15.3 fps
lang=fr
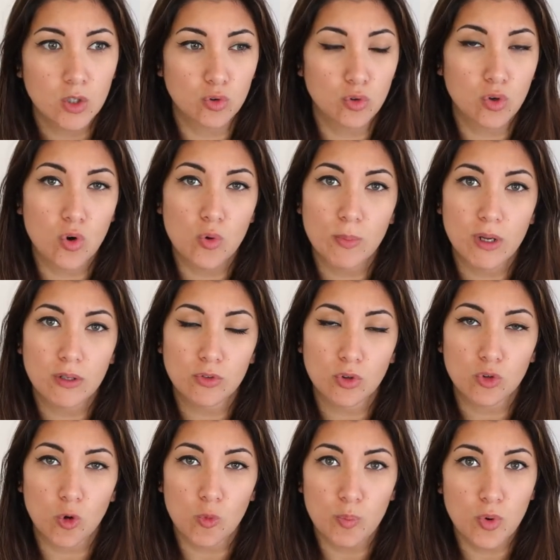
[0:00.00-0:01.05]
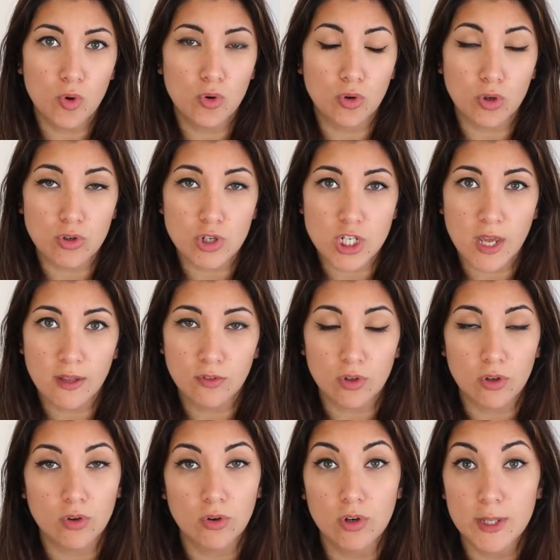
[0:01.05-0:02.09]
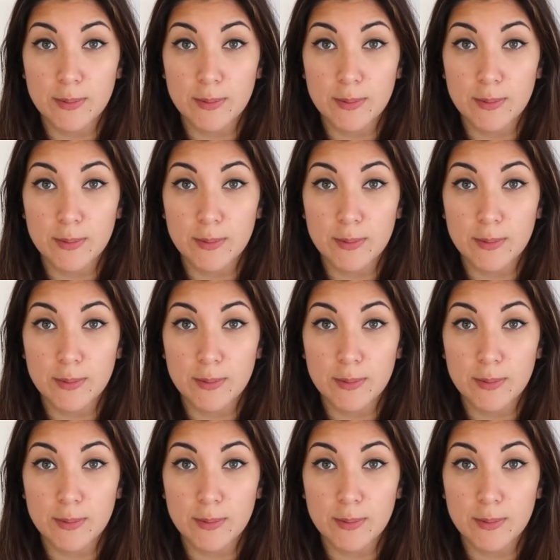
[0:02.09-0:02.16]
de comment notre peau rejette euh,